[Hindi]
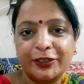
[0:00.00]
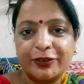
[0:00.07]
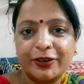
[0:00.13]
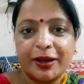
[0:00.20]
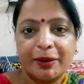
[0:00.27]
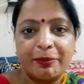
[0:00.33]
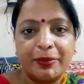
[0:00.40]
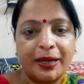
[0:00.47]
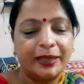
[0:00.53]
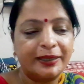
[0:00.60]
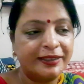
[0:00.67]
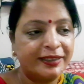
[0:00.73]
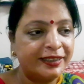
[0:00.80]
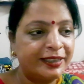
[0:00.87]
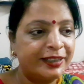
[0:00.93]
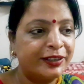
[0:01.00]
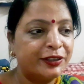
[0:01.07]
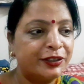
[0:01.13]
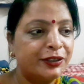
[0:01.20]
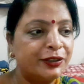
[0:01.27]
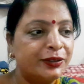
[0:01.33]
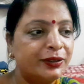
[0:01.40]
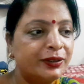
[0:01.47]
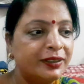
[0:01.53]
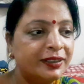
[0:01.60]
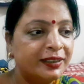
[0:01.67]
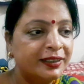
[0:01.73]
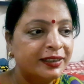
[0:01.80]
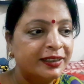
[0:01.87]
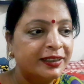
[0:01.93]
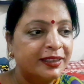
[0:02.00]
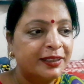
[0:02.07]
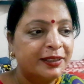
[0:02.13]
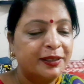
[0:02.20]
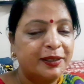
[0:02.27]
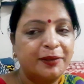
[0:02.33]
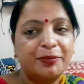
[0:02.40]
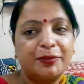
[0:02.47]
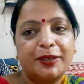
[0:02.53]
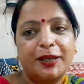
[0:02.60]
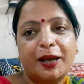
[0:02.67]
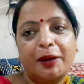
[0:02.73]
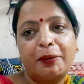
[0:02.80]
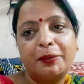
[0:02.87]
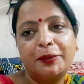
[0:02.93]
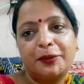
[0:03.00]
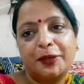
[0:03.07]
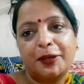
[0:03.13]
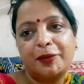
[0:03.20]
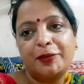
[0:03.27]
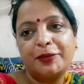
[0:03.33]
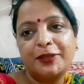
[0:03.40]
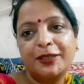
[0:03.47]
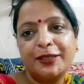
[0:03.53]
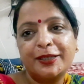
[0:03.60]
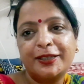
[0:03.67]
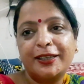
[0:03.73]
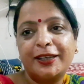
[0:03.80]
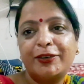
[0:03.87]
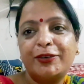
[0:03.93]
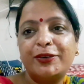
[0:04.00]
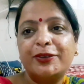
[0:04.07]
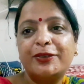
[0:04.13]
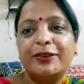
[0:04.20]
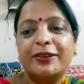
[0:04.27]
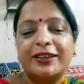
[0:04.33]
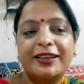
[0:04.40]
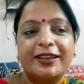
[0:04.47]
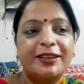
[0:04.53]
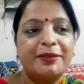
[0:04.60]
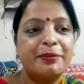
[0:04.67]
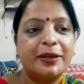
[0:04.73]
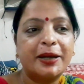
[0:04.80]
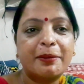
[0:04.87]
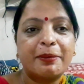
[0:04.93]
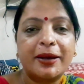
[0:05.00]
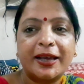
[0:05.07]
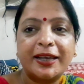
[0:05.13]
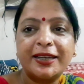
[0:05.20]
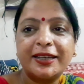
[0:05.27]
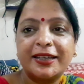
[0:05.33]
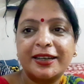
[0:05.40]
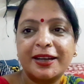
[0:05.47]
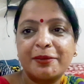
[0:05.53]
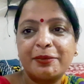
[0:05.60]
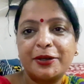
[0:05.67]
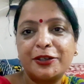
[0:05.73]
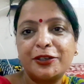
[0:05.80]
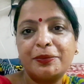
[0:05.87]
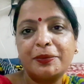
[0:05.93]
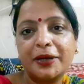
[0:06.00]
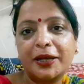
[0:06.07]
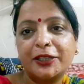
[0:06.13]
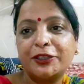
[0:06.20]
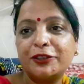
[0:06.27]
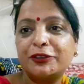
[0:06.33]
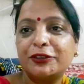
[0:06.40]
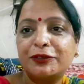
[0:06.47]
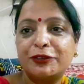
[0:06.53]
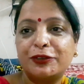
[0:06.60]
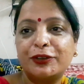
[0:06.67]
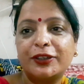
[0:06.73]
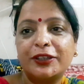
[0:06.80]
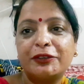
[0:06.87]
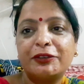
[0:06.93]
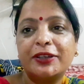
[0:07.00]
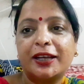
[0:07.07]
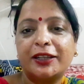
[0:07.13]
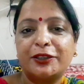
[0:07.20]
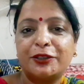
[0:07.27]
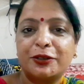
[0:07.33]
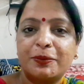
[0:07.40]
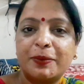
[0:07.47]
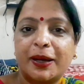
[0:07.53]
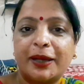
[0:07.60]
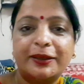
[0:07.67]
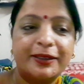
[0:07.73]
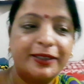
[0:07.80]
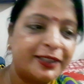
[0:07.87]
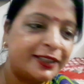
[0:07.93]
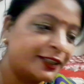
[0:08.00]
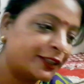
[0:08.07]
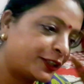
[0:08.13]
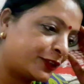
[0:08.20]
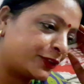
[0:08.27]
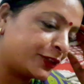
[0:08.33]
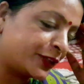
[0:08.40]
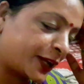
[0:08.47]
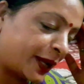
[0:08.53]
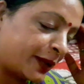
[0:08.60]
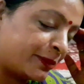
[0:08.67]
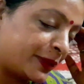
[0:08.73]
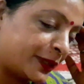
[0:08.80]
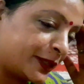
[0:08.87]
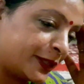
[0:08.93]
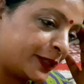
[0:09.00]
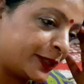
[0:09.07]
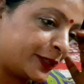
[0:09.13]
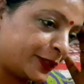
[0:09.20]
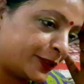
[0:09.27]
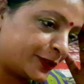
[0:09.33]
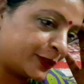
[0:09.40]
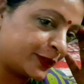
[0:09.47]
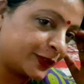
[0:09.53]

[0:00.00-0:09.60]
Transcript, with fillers: हो आप बात नहीं करते हो अब क्या बताऊँ कितने लोगों के लिए मेरा भाई कह रहा वीडियो बनाती हो तो फ़ोन नहीं उठाती हो बात नहीं करती हो टाइम नहीं देती हो